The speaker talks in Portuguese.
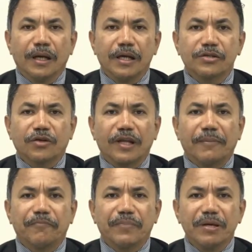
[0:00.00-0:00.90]
Escola
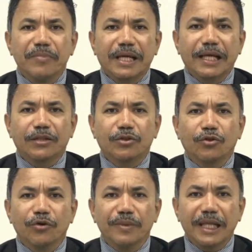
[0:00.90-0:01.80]
Bíblica
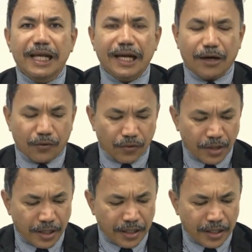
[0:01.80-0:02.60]
Dominical.